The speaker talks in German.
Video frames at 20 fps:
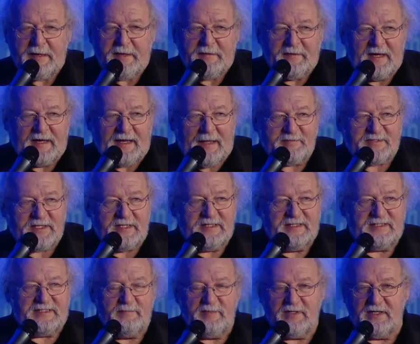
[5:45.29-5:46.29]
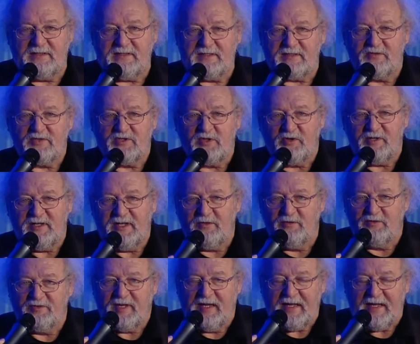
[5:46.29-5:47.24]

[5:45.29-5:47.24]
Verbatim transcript: Da gab es dann eine ziemliche Diskussion hin und